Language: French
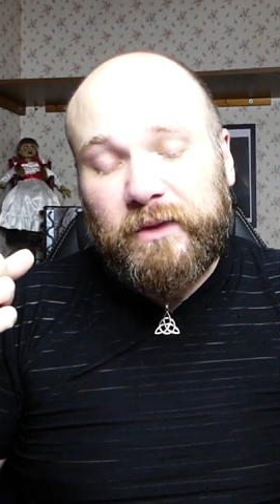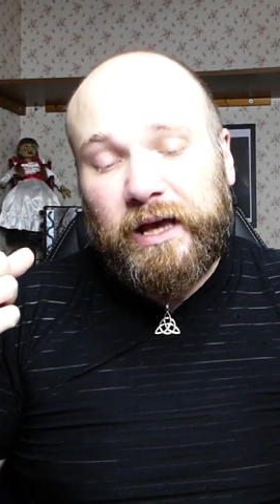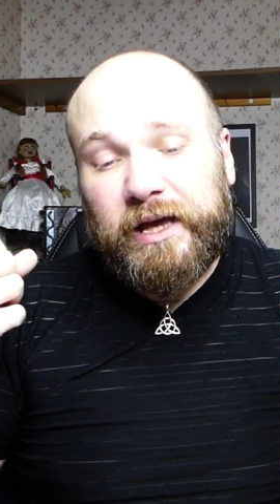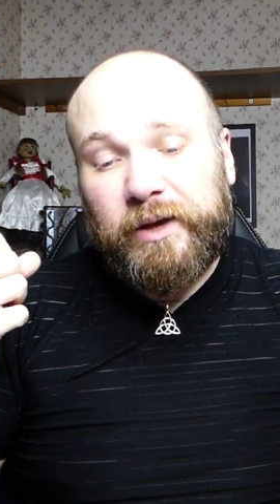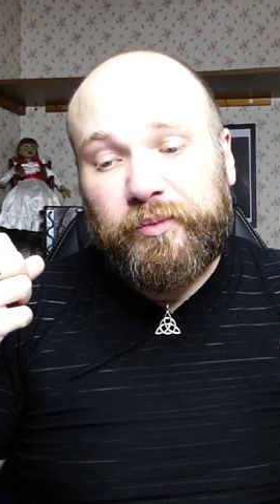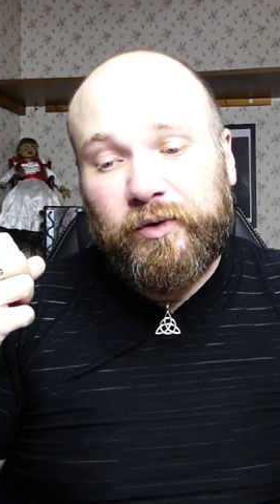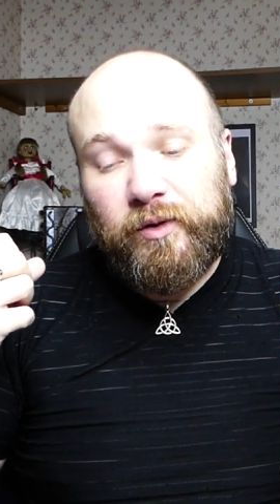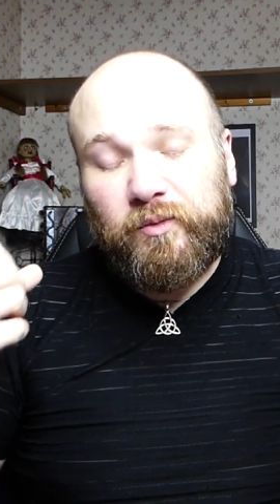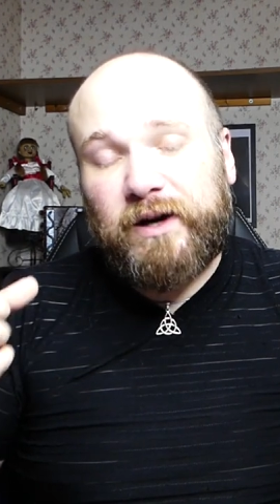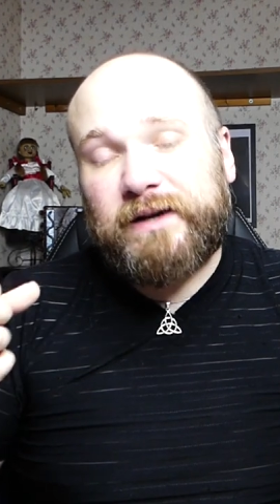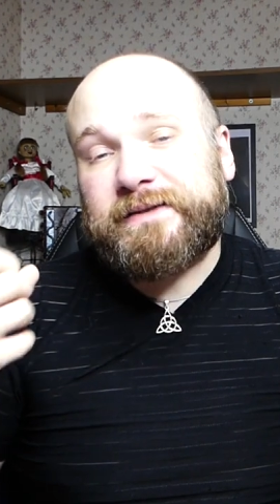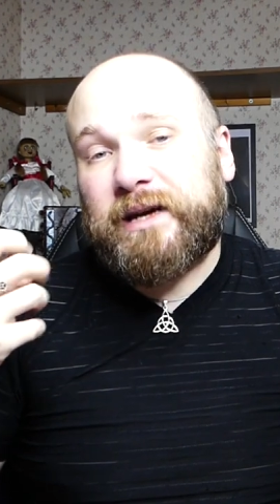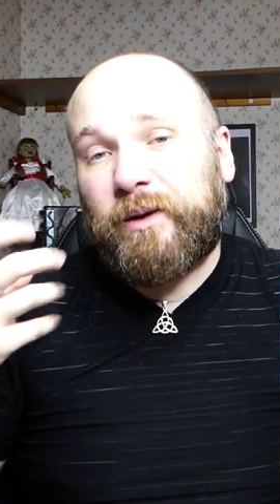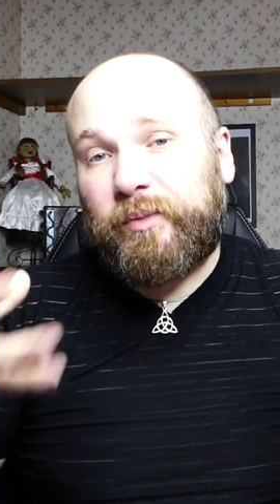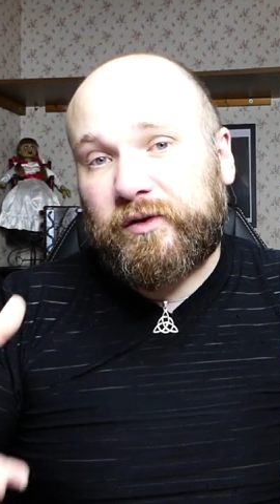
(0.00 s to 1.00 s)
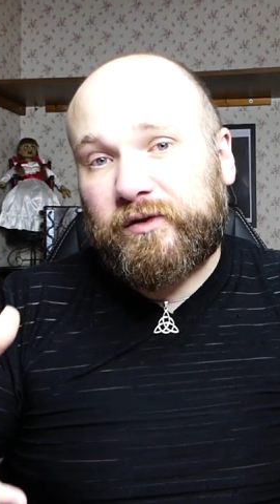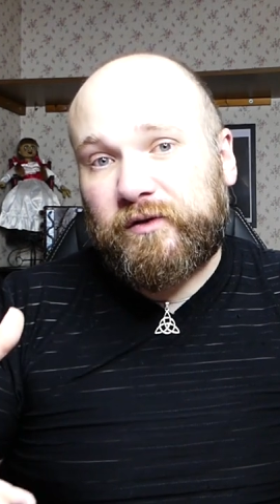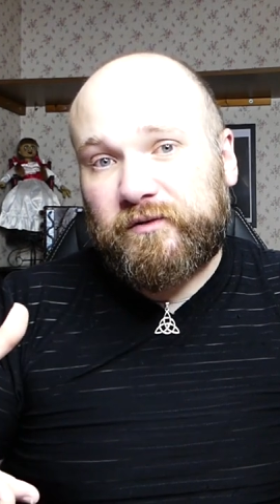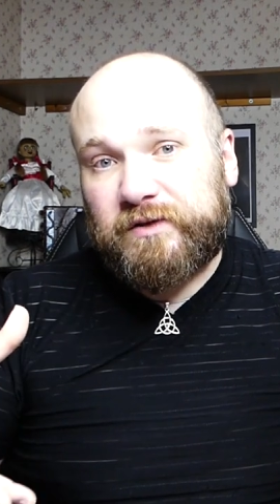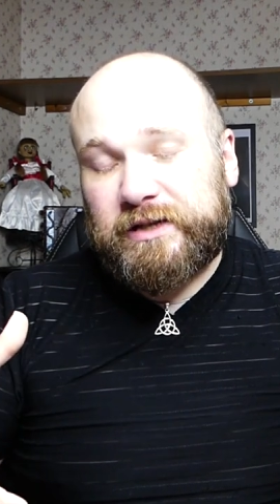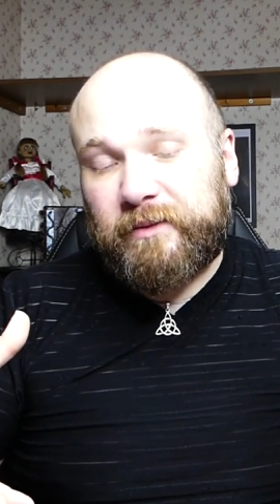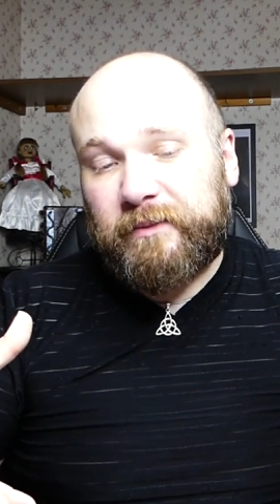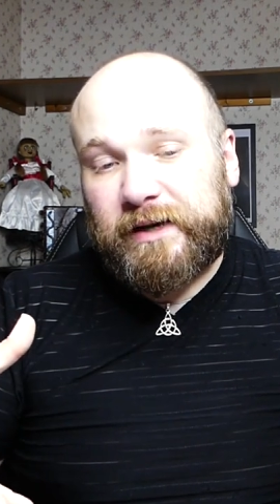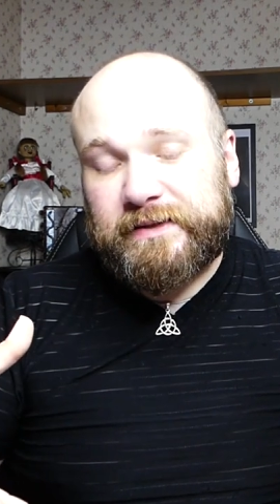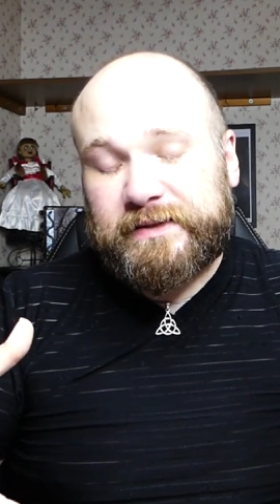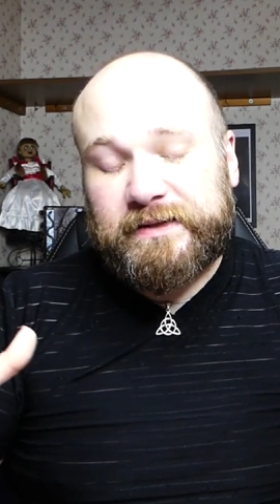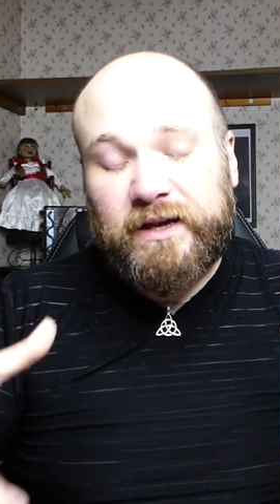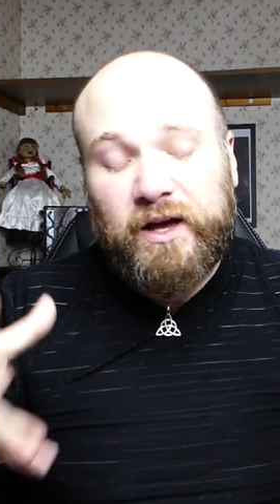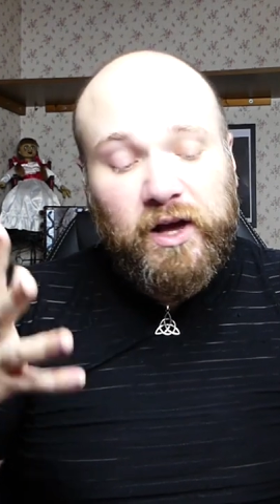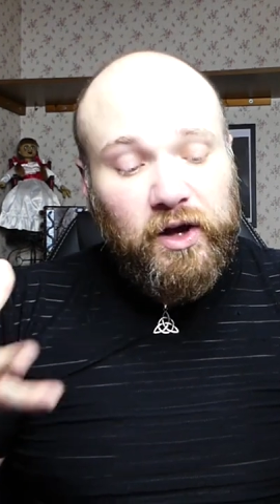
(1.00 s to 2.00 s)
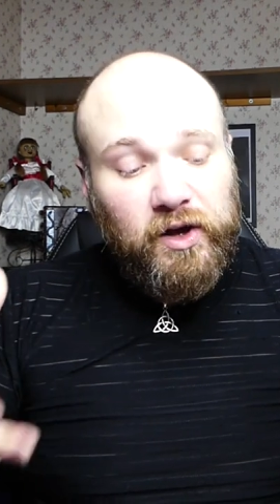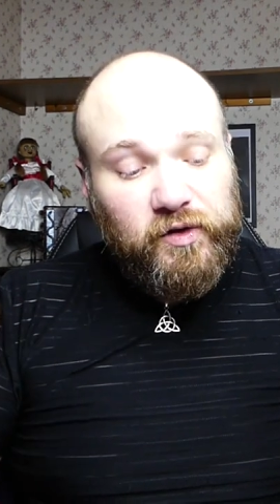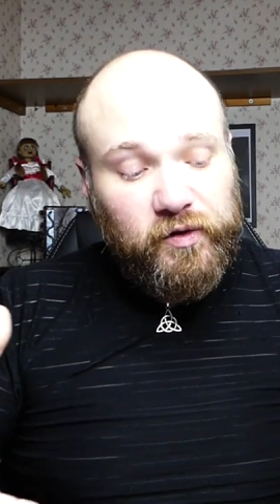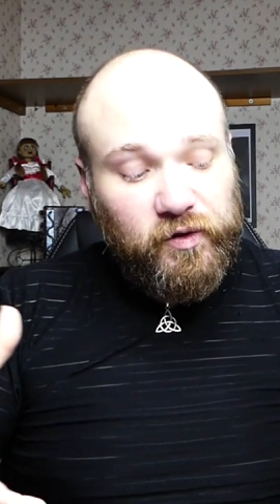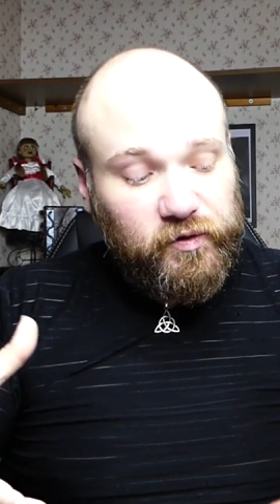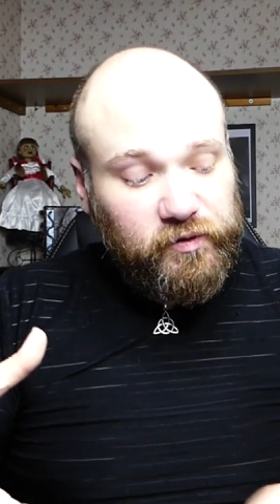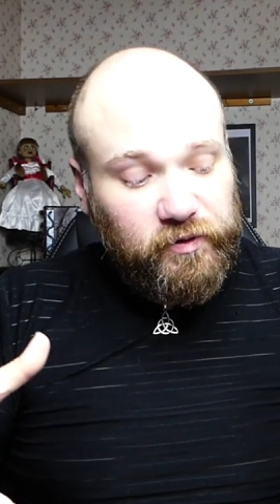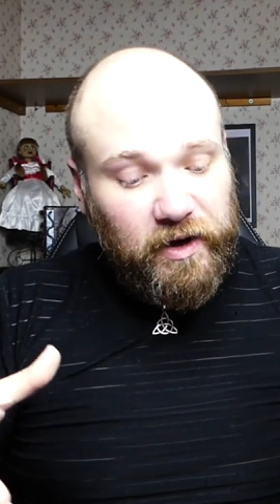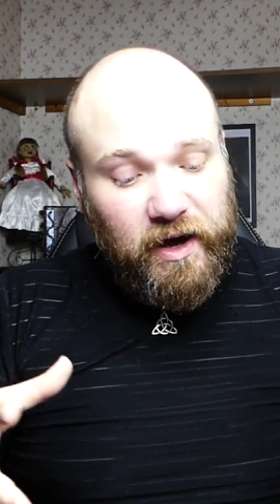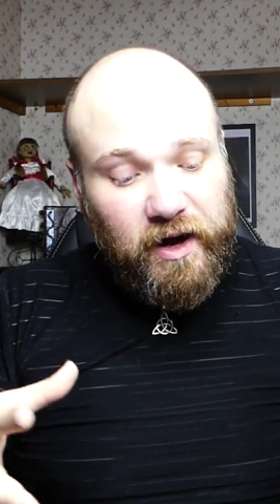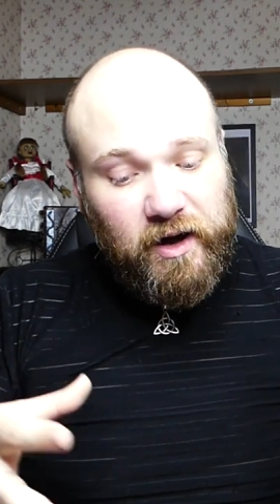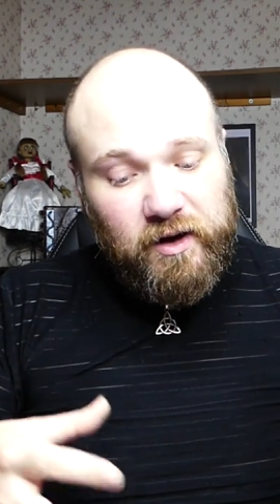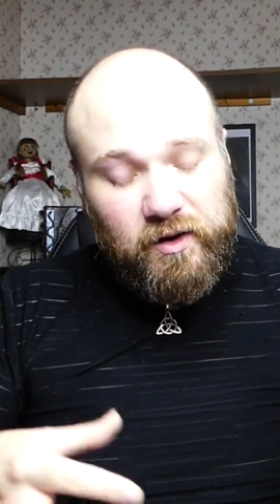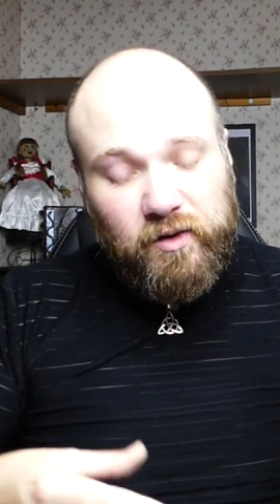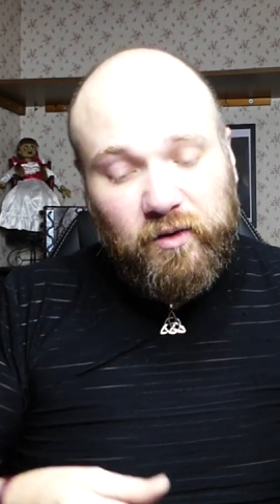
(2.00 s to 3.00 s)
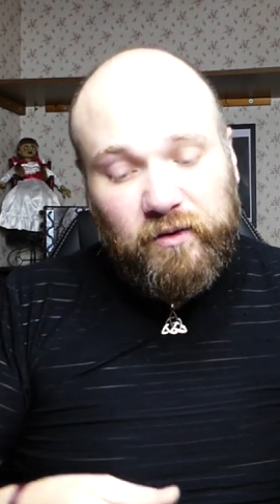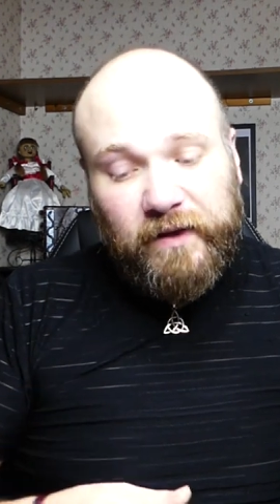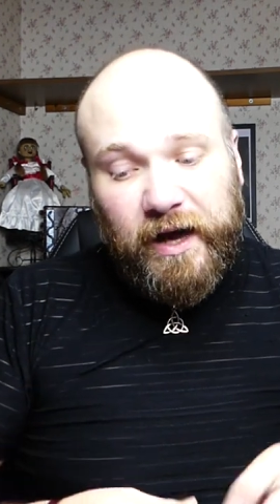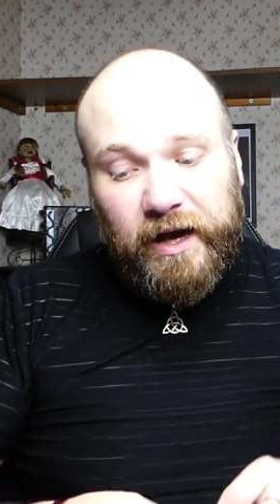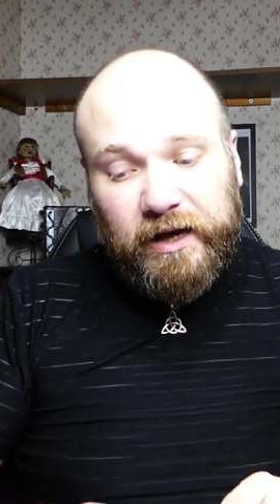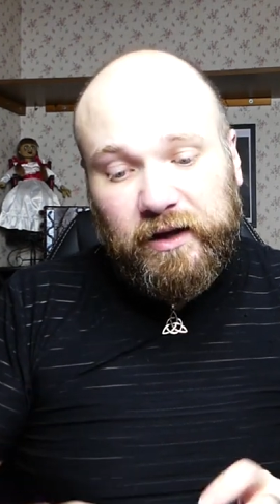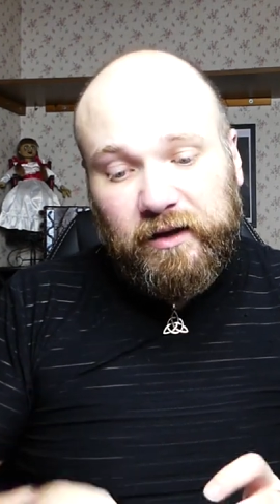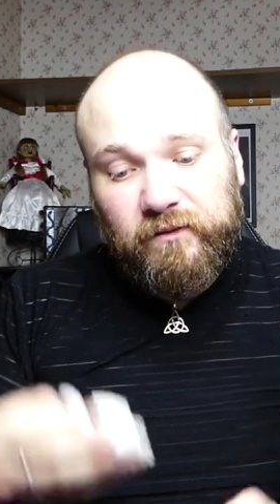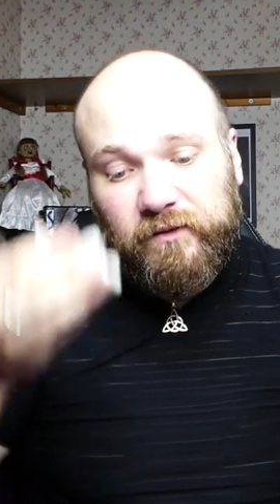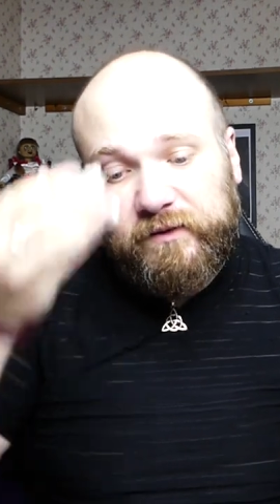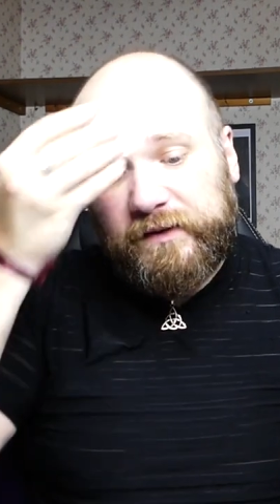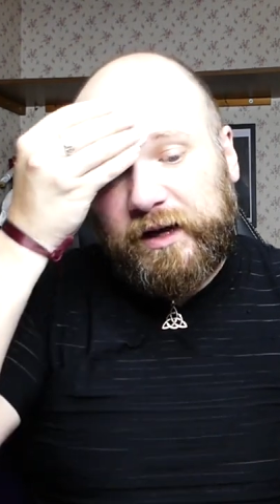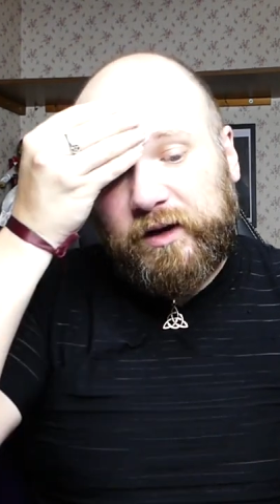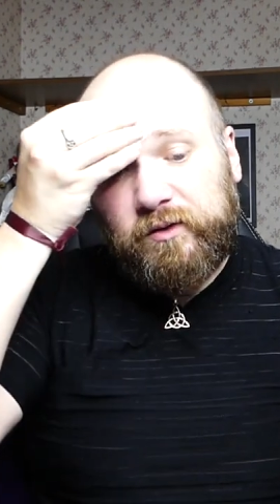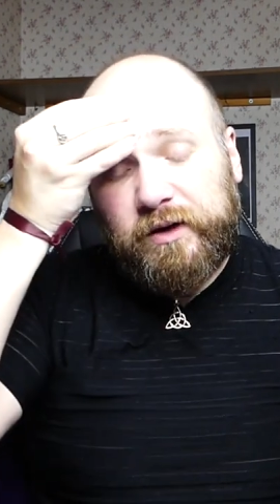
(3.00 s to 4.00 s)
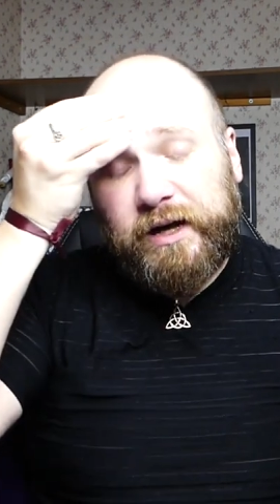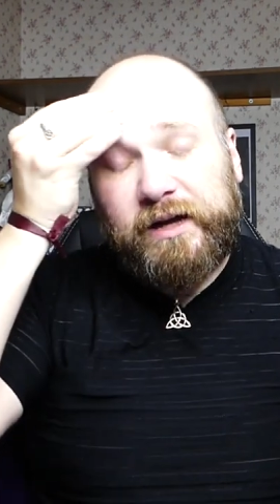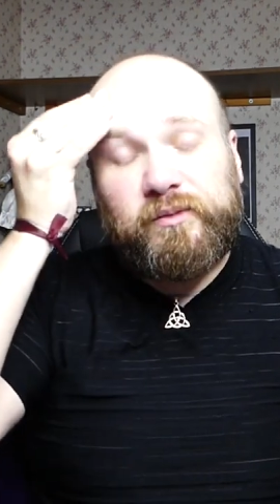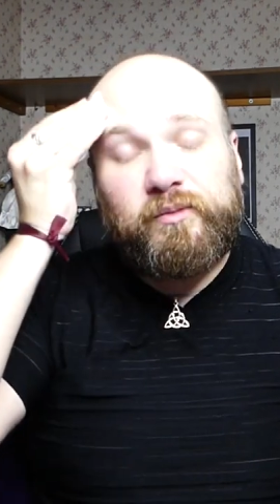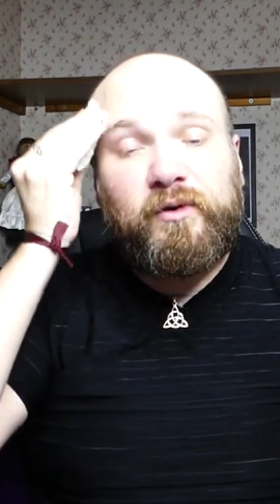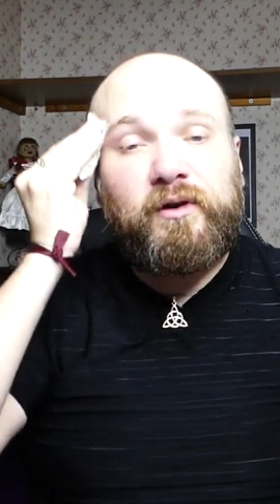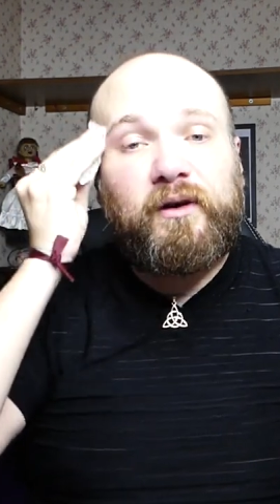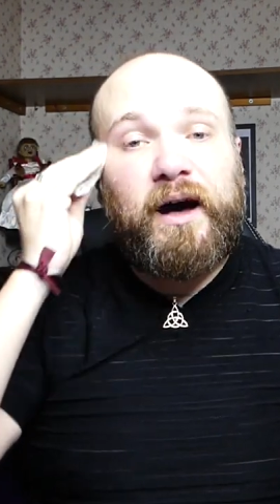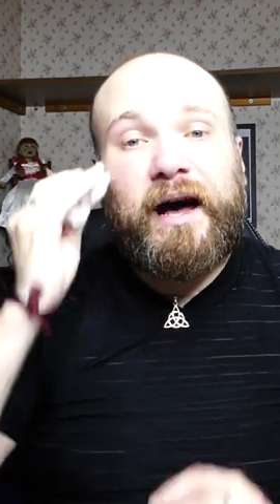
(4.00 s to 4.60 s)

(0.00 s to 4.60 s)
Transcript: Et pour moi, c'est important de vous dire merci. Surtout là, on arrive très concrètement